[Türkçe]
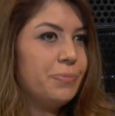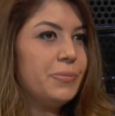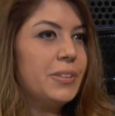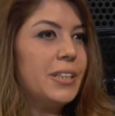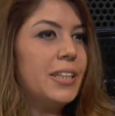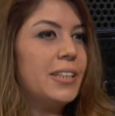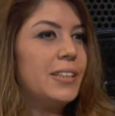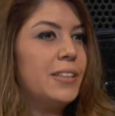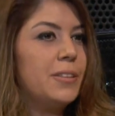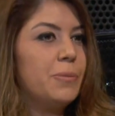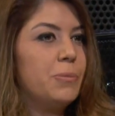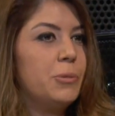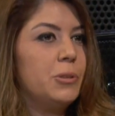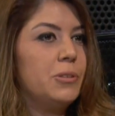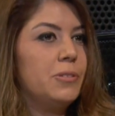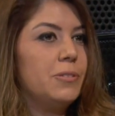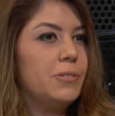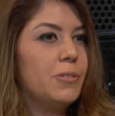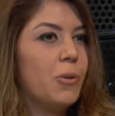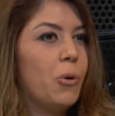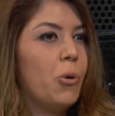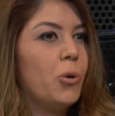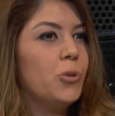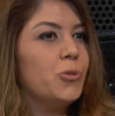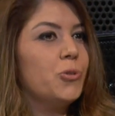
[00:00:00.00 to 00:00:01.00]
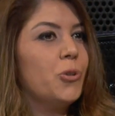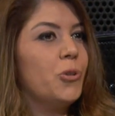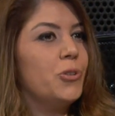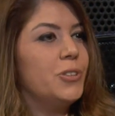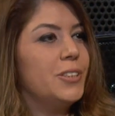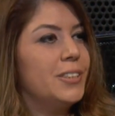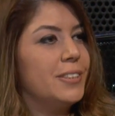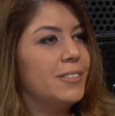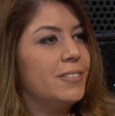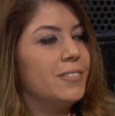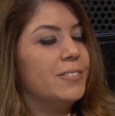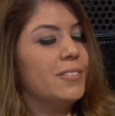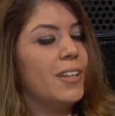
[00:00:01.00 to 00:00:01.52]
2014
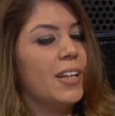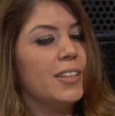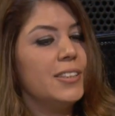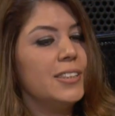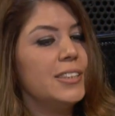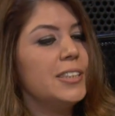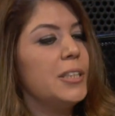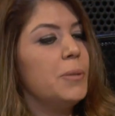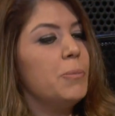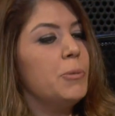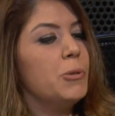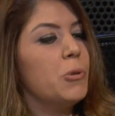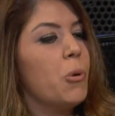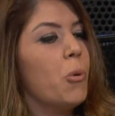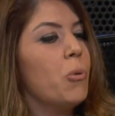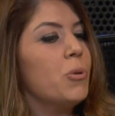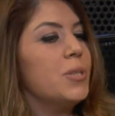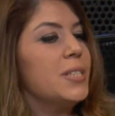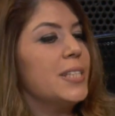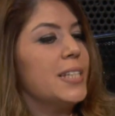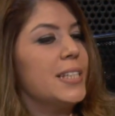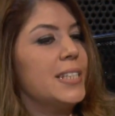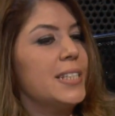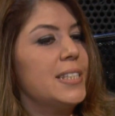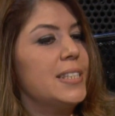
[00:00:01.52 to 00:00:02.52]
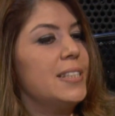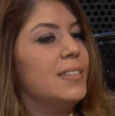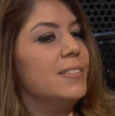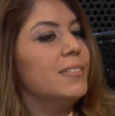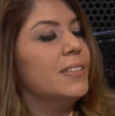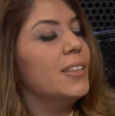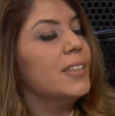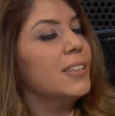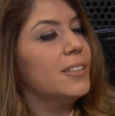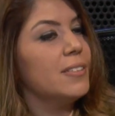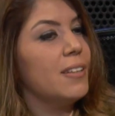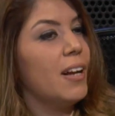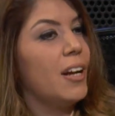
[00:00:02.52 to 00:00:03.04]
yılından 2018
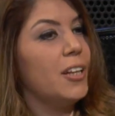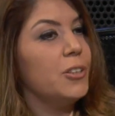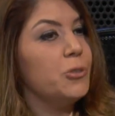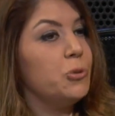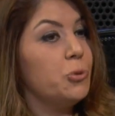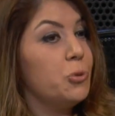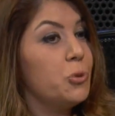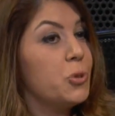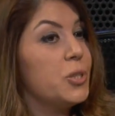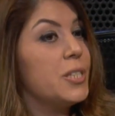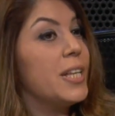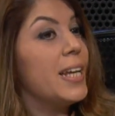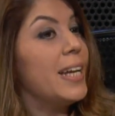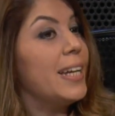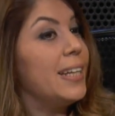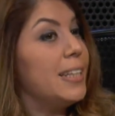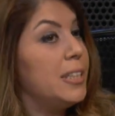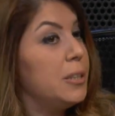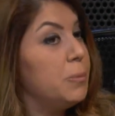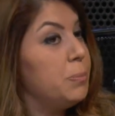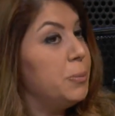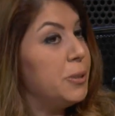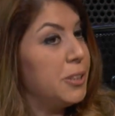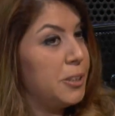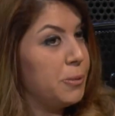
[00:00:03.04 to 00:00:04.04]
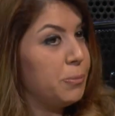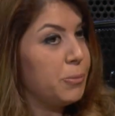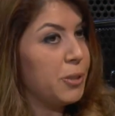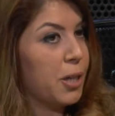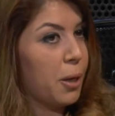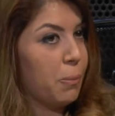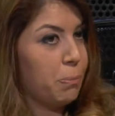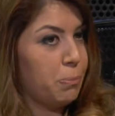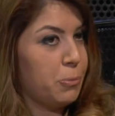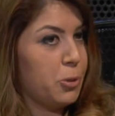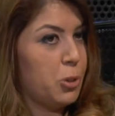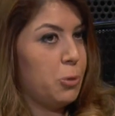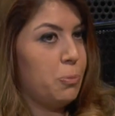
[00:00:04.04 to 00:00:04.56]
yılına kadar %50 prim
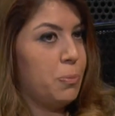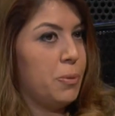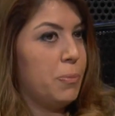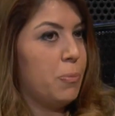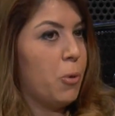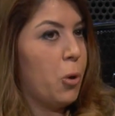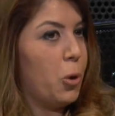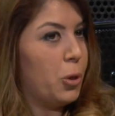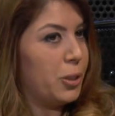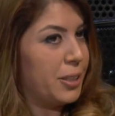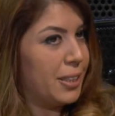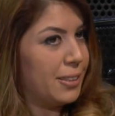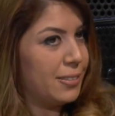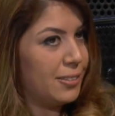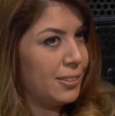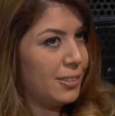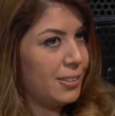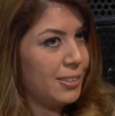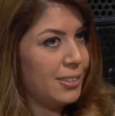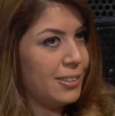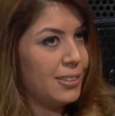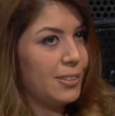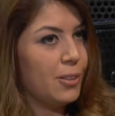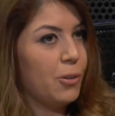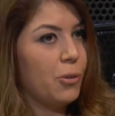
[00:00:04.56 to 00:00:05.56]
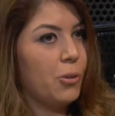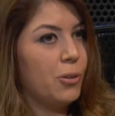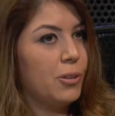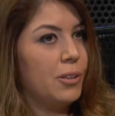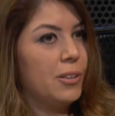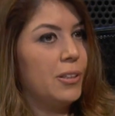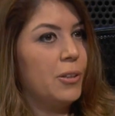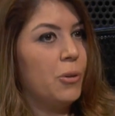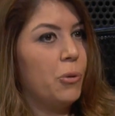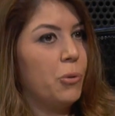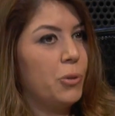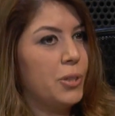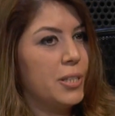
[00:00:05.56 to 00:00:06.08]
yapmış bir bölgedir e,
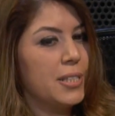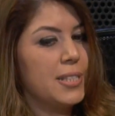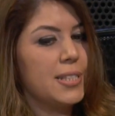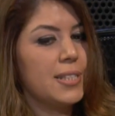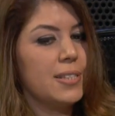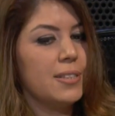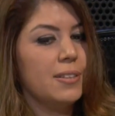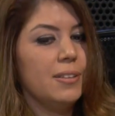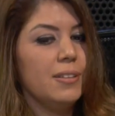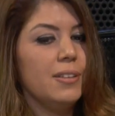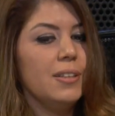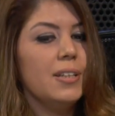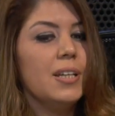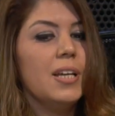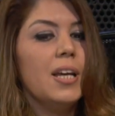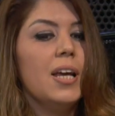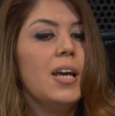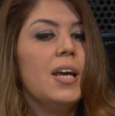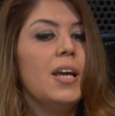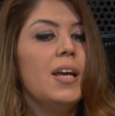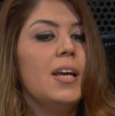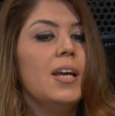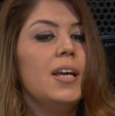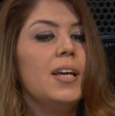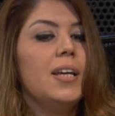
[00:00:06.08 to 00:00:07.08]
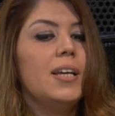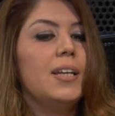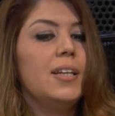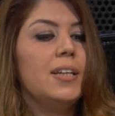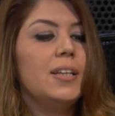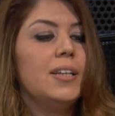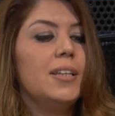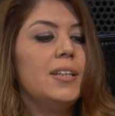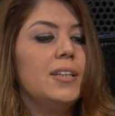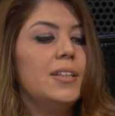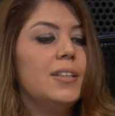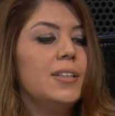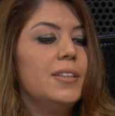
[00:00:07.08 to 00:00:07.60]
orası. Hı hı.
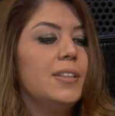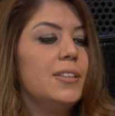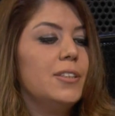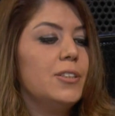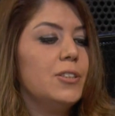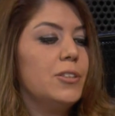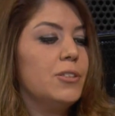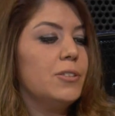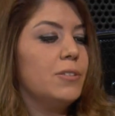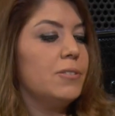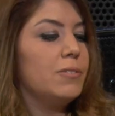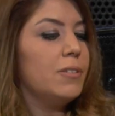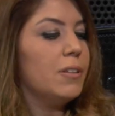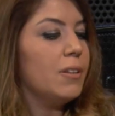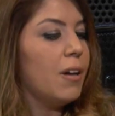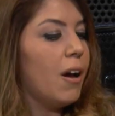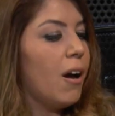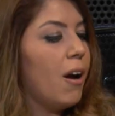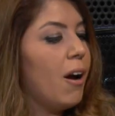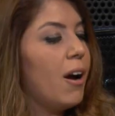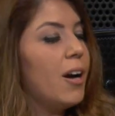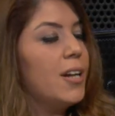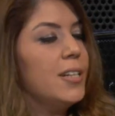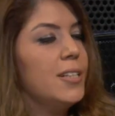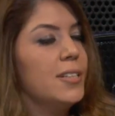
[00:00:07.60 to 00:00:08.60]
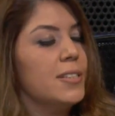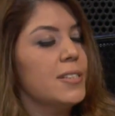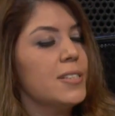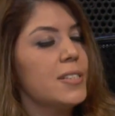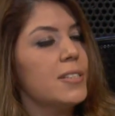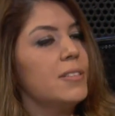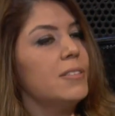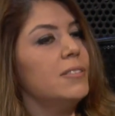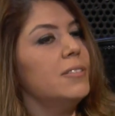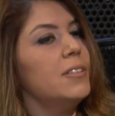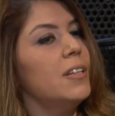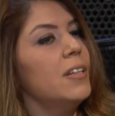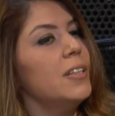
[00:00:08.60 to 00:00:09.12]
E, hali
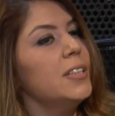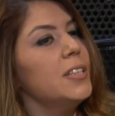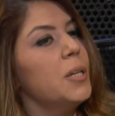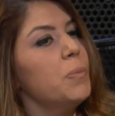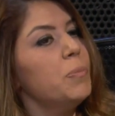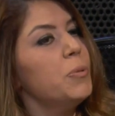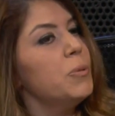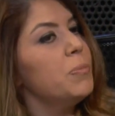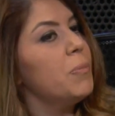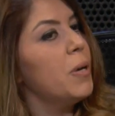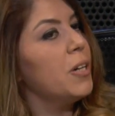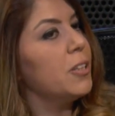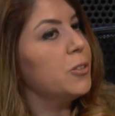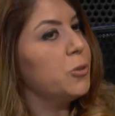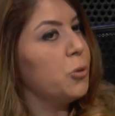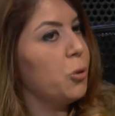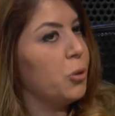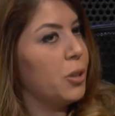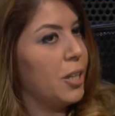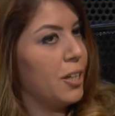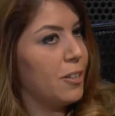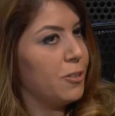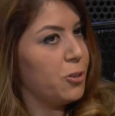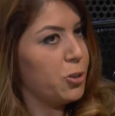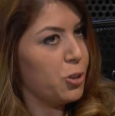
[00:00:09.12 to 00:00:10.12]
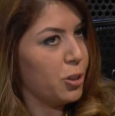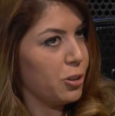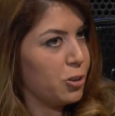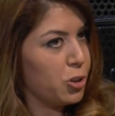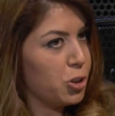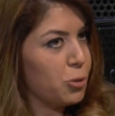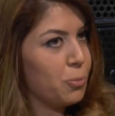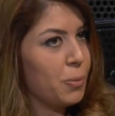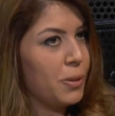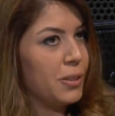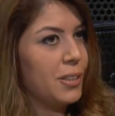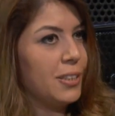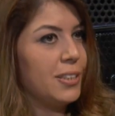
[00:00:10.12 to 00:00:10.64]
hazırda yapılmakta olan
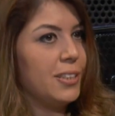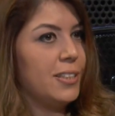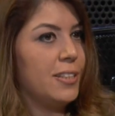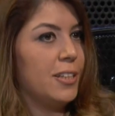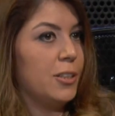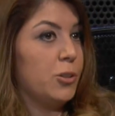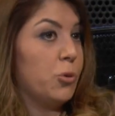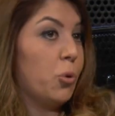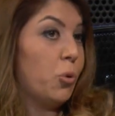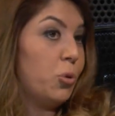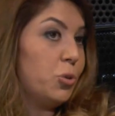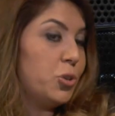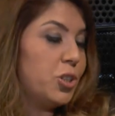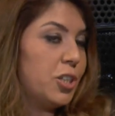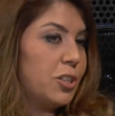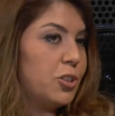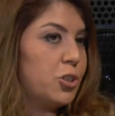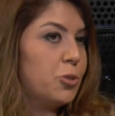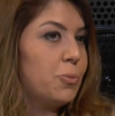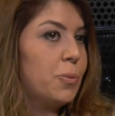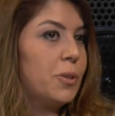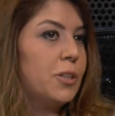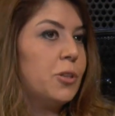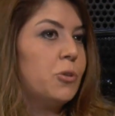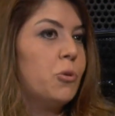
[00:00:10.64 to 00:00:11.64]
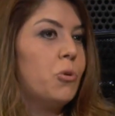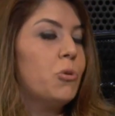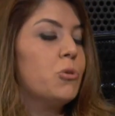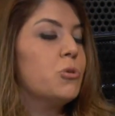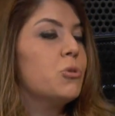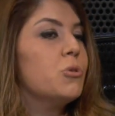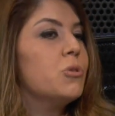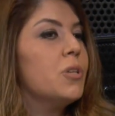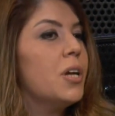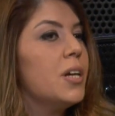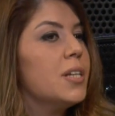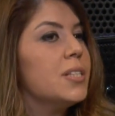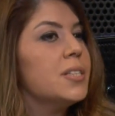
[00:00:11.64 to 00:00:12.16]
çalışmalarıyla yol çalışmaları
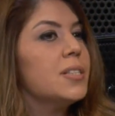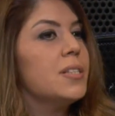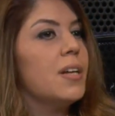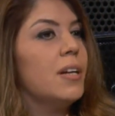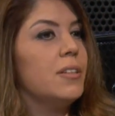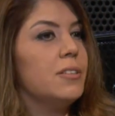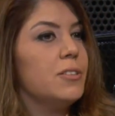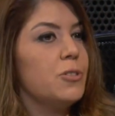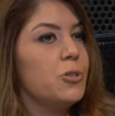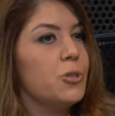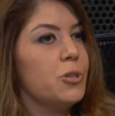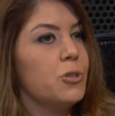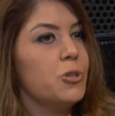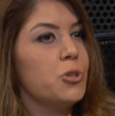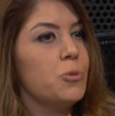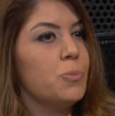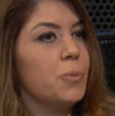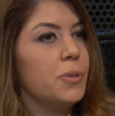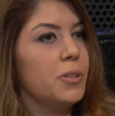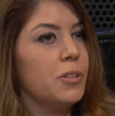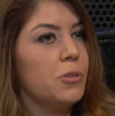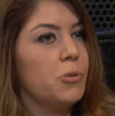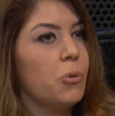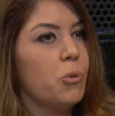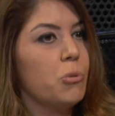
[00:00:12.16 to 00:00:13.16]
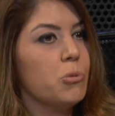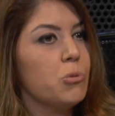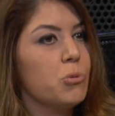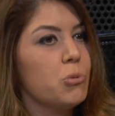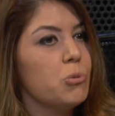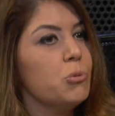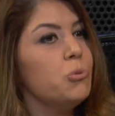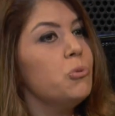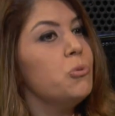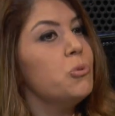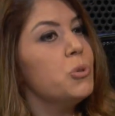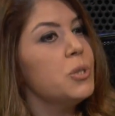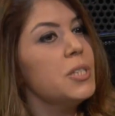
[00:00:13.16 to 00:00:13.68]
olsun, hastane çalışmaları
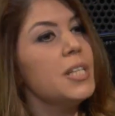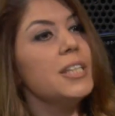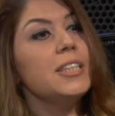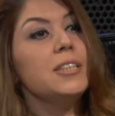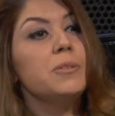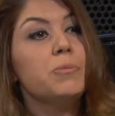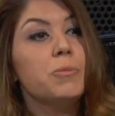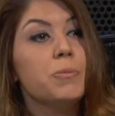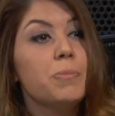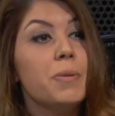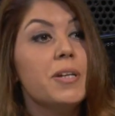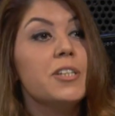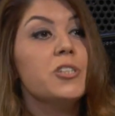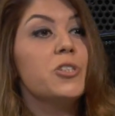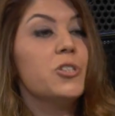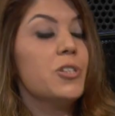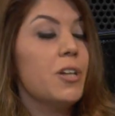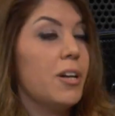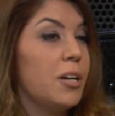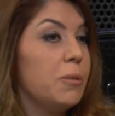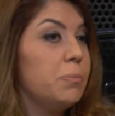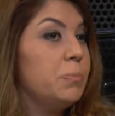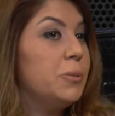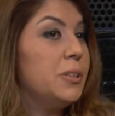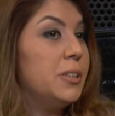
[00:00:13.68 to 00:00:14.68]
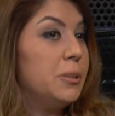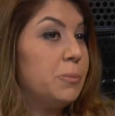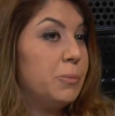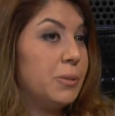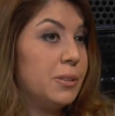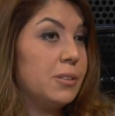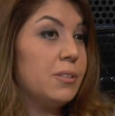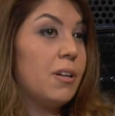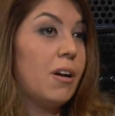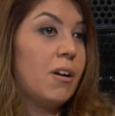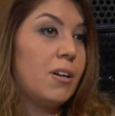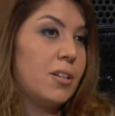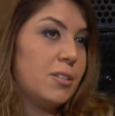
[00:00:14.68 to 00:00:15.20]
olsun %25 daha
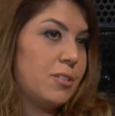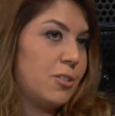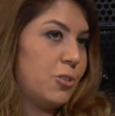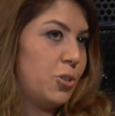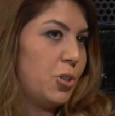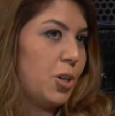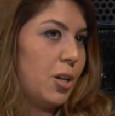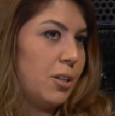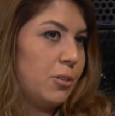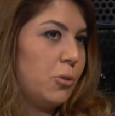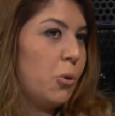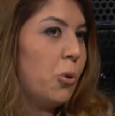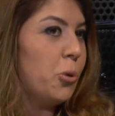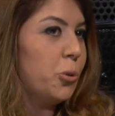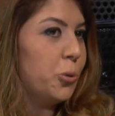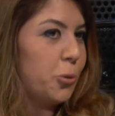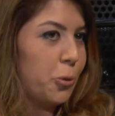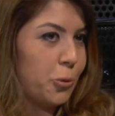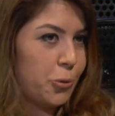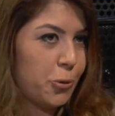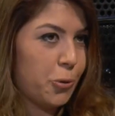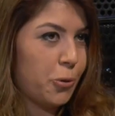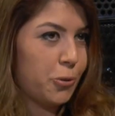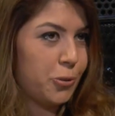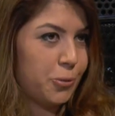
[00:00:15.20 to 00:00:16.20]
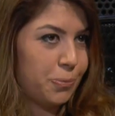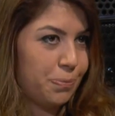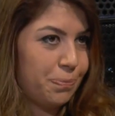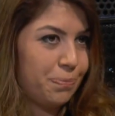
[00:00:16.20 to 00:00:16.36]
priminin artacağını öngörüyorum.